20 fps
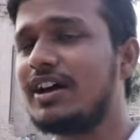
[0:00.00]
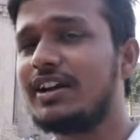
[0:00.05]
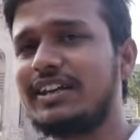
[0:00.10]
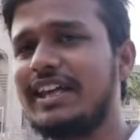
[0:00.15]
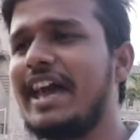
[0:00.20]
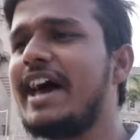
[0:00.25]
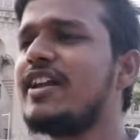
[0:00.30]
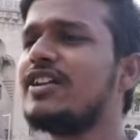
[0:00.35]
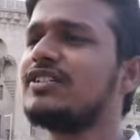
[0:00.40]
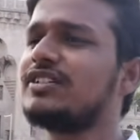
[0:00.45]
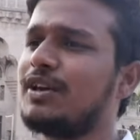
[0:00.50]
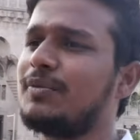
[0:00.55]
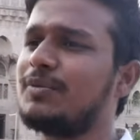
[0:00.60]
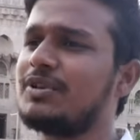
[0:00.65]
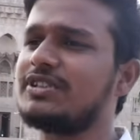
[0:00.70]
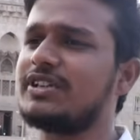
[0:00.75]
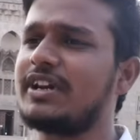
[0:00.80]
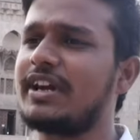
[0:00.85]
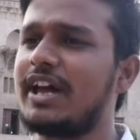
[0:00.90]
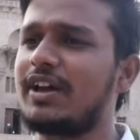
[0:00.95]
టీఆర్ఎస్కి
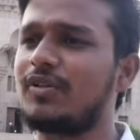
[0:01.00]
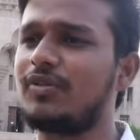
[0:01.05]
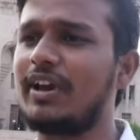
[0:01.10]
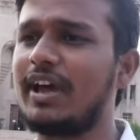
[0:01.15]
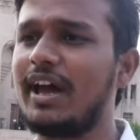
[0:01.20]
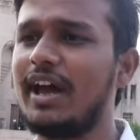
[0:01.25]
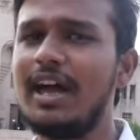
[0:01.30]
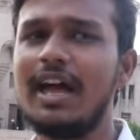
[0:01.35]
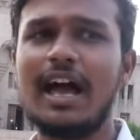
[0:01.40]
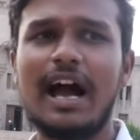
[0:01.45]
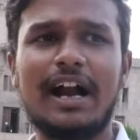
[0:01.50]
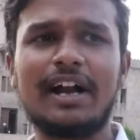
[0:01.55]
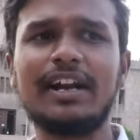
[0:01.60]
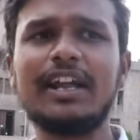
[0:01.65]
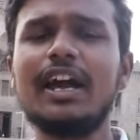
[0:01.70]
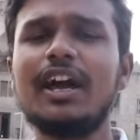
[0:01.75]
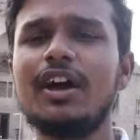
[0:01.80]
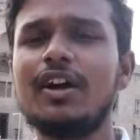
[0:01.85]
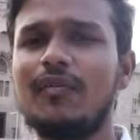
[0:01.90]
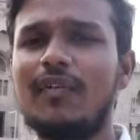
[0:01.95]
సంబంధించిన నాయకులే
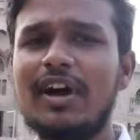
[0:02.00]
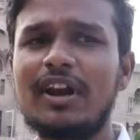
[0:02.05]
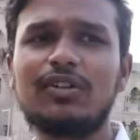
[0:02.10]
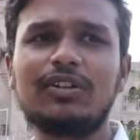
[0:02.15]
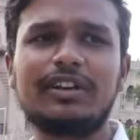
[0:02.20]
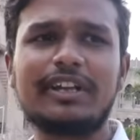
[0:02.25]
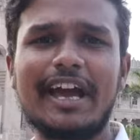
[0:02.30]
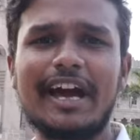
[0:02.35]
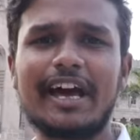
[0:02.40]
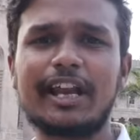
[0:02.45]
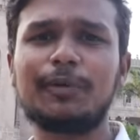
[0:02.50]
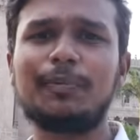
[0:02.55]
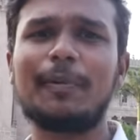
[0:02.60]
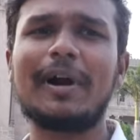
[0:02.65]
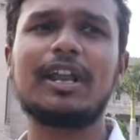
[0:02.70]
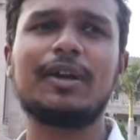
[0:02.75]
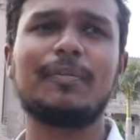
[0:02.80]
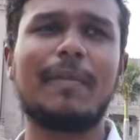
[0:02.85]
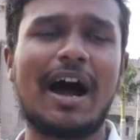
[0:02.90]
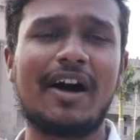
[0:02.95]
అంటే వాళ్ళకు టీఆర్ఎస్
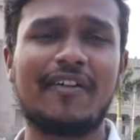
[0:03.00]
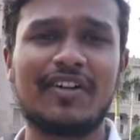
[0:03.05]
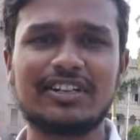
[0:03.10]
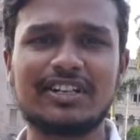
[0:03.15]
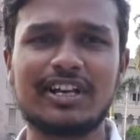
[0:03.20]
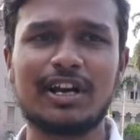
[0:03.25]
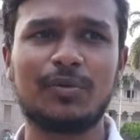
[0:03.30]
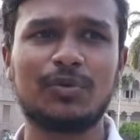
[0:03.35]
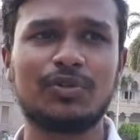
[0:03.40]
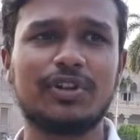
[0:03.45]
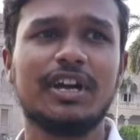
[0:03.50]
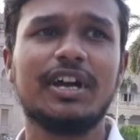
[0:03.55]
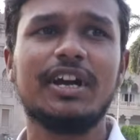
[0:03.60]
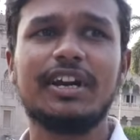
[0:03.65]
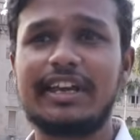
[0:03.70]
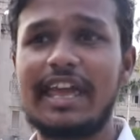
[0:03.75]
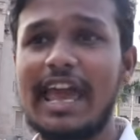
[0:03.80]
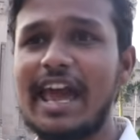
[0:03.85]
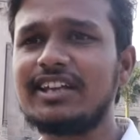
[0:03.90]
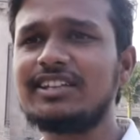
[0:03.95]
పార్టీ భావజలం ఉంది
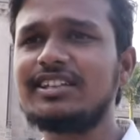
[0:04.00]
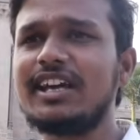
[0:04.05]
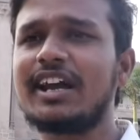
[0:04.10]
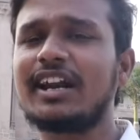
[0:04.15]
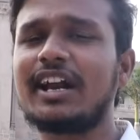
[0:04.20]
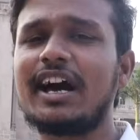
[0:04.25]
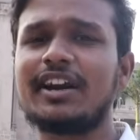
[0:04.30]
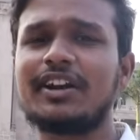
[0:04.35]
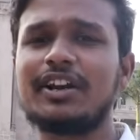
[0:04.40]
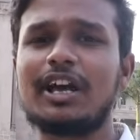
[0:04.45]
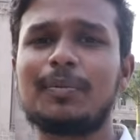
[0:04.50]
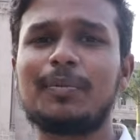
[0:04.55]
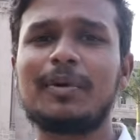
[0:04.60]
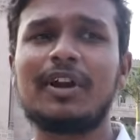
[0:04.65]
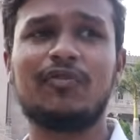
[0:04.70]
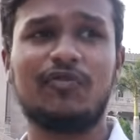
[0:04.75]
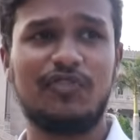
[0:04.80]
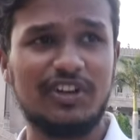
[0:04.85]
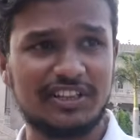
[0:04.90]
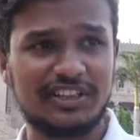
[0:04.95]
కేసీఆర్ గారు
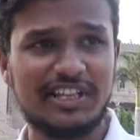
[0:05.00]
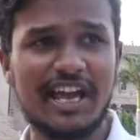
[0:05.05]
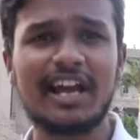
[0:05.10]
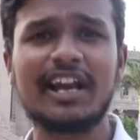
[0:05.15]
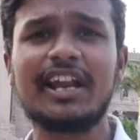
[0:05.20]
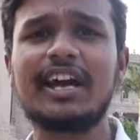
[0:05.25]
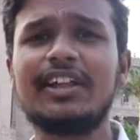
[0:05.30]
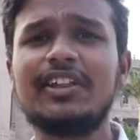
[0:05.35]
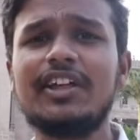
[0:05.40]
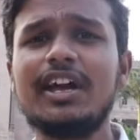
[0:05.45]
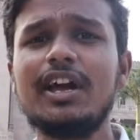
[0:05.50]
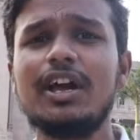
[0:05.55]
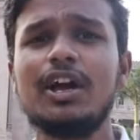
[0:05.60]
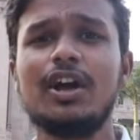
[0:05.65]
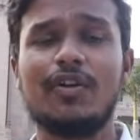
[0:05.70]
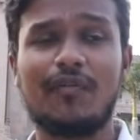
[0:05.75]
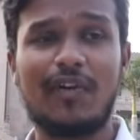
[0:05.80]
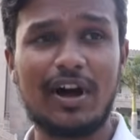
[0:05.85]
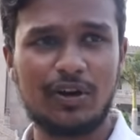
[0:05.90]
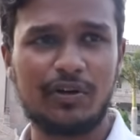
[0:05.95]
నేర్పిన విద్య అనేది
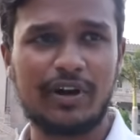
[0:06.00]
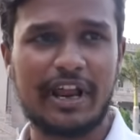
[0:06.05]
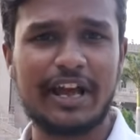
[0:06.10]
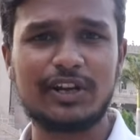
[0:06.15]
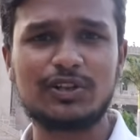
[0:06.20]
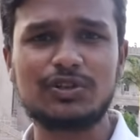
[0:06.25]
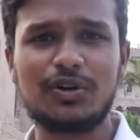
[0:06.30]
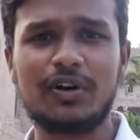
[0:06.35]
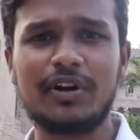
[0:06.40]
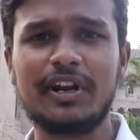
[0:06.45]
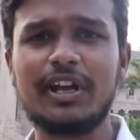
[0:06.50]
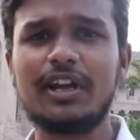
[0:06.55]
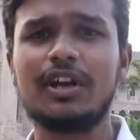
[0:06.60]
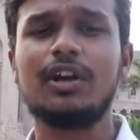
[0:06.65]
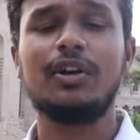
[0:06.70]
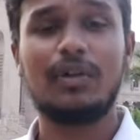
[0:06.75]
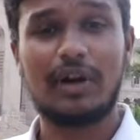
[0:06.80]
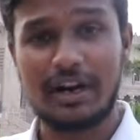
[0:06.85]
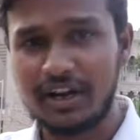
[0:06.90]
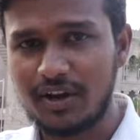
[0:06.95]
వాళ్ళు నేర్చుకొని
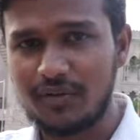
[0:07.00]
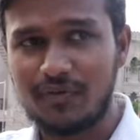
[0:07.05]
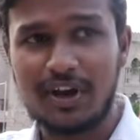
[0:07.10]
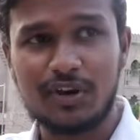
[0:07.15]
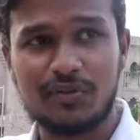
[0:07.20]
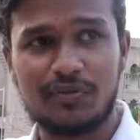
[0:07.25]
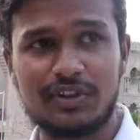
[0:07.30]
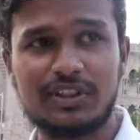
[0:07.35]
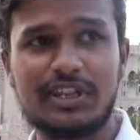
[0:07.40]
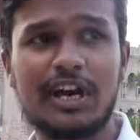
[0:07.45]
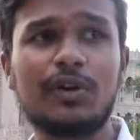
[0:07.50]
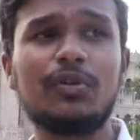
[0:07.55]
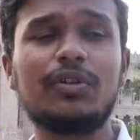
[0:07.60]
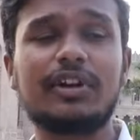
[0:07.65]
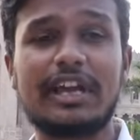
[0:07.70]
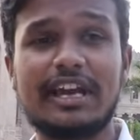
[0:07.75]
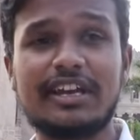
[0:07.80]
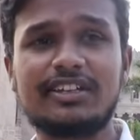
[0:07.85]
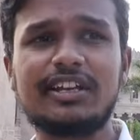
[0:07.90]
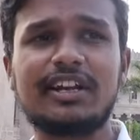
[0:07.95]
అంటే వాళ్ళ విద్యను
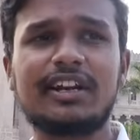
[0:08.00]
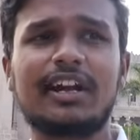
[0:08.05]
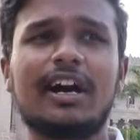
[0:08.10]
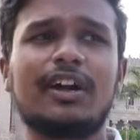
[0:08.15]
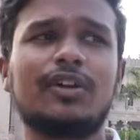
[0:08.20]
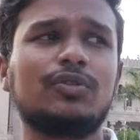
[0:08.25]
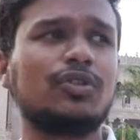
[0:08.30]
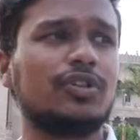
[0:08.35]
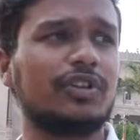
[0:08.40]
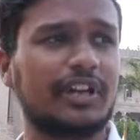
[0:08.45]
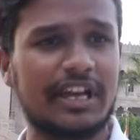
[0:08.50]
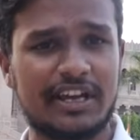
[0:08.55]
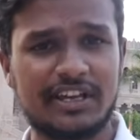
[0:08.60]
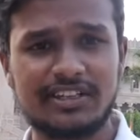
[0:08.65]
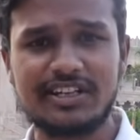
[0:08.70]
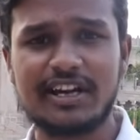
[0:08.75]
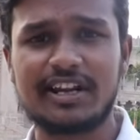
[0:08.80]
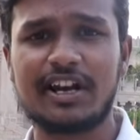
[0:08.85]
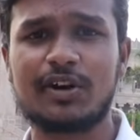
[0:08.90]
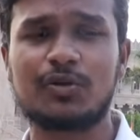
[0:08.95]
కేసీఆర్ గారితో
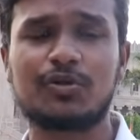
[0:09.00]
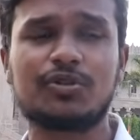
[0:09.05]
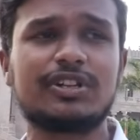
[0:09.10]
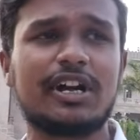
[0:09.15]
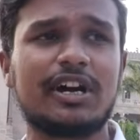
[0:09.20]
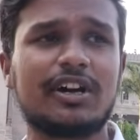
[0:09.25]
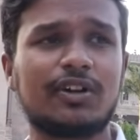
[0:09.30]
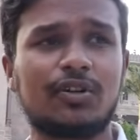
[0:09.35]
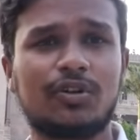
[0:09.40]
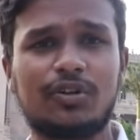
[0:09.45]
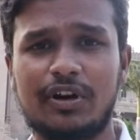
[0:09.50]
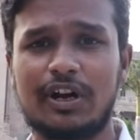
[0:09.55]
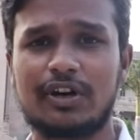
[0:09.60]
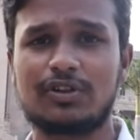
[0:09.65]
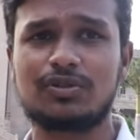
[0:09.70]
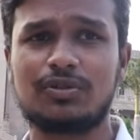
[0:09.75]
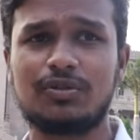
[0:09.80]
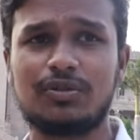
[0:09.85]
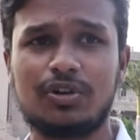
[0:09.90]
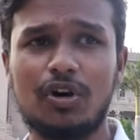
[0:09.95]
కేసీఆర్ అడుగుజాలలో
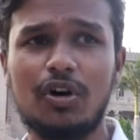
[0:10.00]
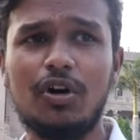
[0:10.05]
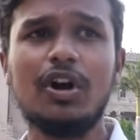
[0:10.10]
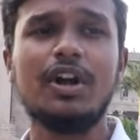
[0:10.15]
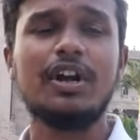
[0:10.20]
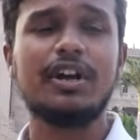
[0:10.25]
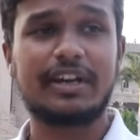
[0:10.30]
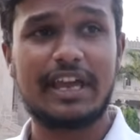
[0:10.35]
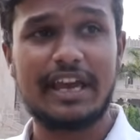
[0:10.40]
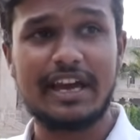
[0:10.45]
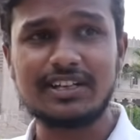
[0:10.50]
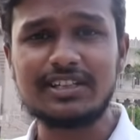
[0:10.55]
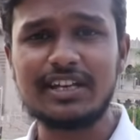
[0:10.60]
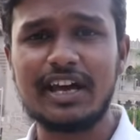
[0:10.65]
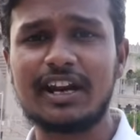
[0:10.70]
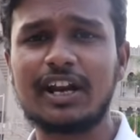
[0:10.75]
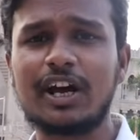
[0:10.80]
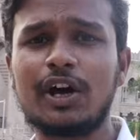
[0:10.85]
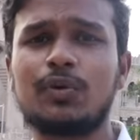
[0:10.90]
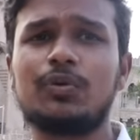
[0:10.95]
నడుచుకుంటూ
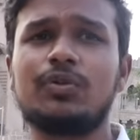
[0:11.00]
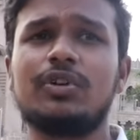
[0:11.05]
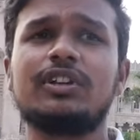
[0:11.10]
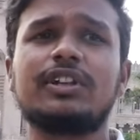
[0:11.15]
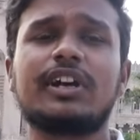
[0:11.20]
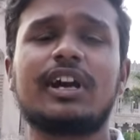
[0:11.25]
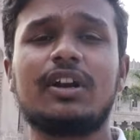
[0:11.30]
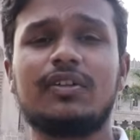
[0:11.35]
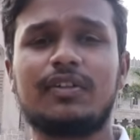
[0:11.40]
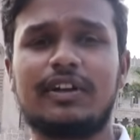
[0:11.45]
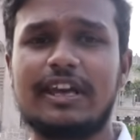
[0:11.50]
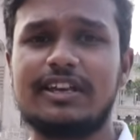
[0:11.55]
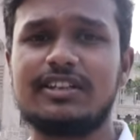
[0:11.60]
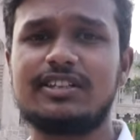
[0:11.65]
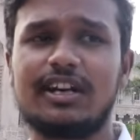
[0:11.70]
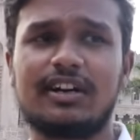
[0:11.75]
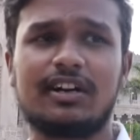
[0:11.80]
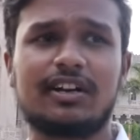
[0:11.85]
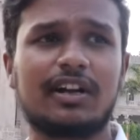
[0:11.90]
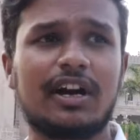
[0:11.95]
కేసీఆర్ గారు ఉన్నంతకాలం
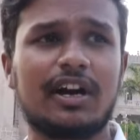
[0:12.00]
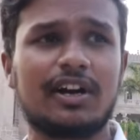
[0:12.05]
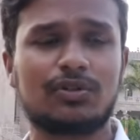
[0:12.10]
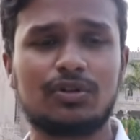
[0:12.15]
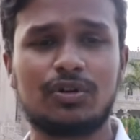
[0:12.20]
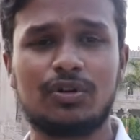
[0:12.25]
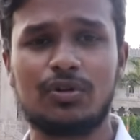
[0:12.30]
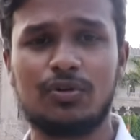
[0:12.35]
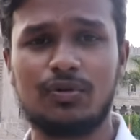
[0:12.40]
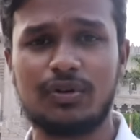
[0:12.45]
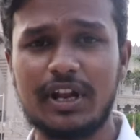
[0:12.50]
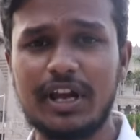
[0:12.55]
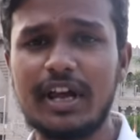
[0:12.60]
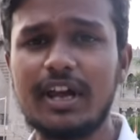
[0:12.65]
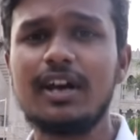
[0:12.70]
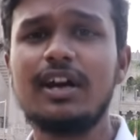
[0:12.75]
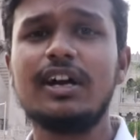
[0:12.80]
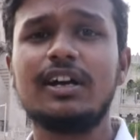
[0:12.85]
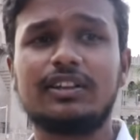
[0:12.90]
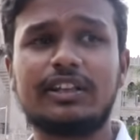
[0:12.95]
కేసీఆర్ గారితో ఉండి
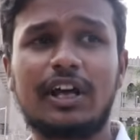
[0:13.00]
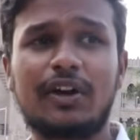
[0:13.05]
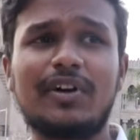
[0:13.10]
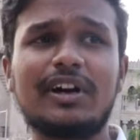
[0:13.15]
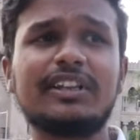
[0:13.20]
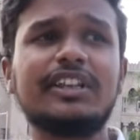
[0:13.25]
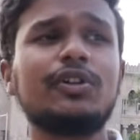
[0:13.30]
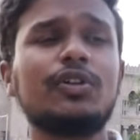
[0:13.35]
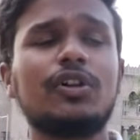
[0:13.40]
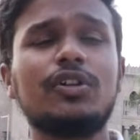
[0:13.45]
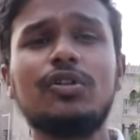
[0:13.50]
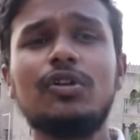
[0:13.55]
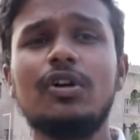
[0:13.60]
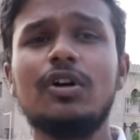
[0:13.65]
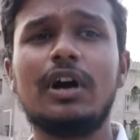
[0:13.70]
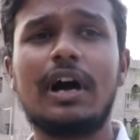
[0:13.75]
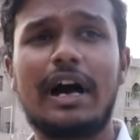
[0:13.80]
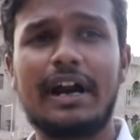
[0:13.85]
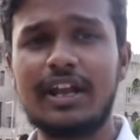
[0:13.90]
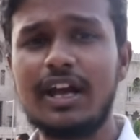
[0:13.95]
తర్వాత ఈరోజు
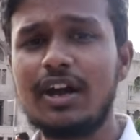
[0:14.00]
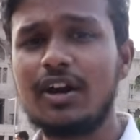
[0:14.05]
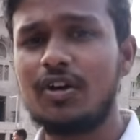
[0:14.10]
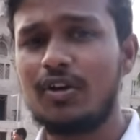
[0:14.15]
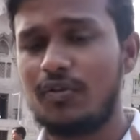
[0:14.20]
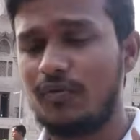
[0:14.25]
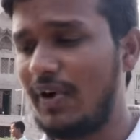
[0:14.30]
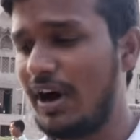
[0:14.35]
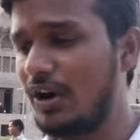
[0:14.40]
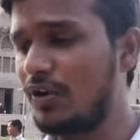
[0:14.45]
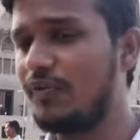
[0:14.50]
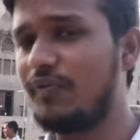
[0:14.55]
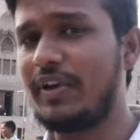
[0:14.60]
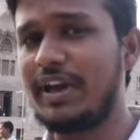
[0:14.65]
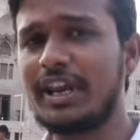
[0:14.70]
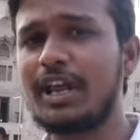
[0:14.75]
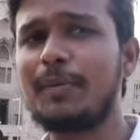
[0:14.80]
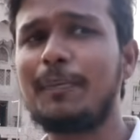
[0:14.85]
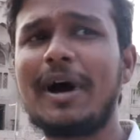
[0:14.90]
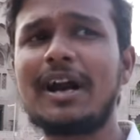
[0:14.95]
అంటే వాళ్ళు
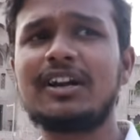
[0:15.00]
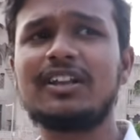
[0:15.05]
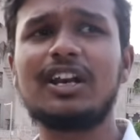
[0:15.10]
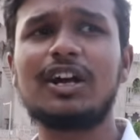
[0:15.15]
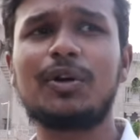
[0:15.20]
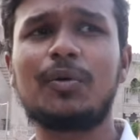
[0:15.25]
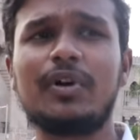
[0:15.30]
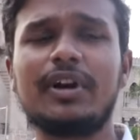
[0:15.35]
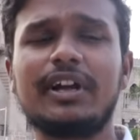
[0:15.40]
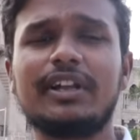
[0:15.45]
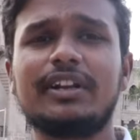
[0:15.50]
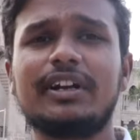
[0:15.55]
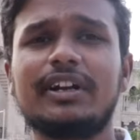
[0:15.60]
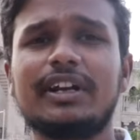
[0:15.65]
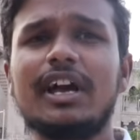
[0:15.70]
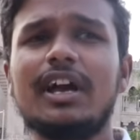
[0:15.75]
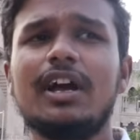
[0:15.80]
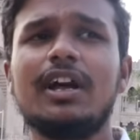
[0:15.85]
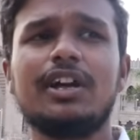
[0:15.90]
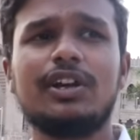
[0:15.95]
వేరే పార్టీలకు
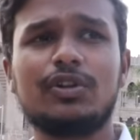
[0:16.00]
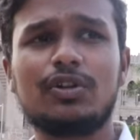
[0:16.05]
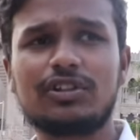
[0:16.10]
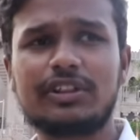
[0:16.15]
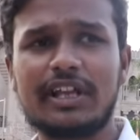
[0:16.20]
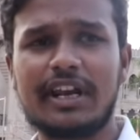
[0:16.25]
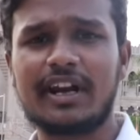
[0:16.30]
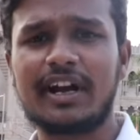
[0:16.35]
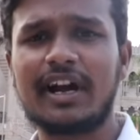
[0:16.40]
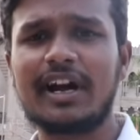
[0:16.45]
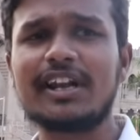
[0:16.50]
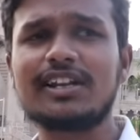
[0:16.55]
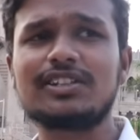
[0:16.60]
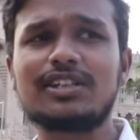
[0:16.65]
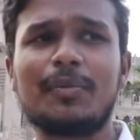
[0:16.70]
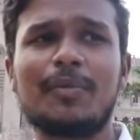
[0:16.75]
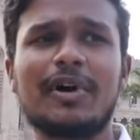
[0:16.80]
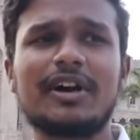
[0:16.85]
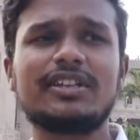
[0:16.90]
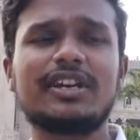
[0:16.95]
పోయిందంటే ఈరోజు తెలంగాణ
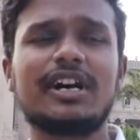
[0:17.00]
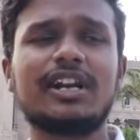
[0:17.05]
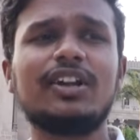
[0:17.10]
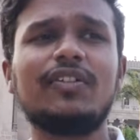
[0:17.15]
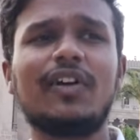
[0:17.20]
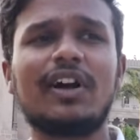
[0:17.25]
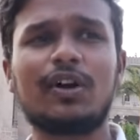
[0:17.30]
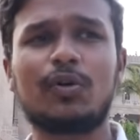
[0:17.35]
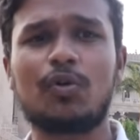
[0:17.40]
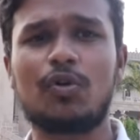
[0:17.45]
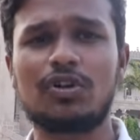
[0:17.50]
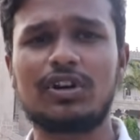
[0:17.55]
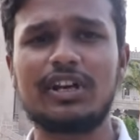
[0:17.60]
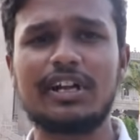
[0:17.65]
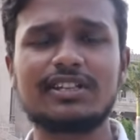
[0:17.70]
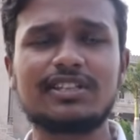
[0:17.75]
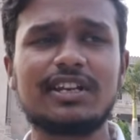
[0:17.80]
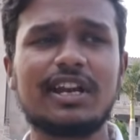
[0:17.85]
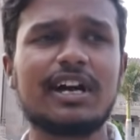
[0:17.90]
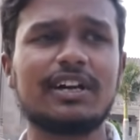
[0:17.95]
సమాజాన్ని వాళ్ళకు
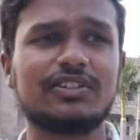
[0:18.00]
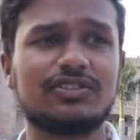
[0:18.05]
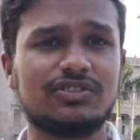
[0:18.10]
ఓట్లేసిన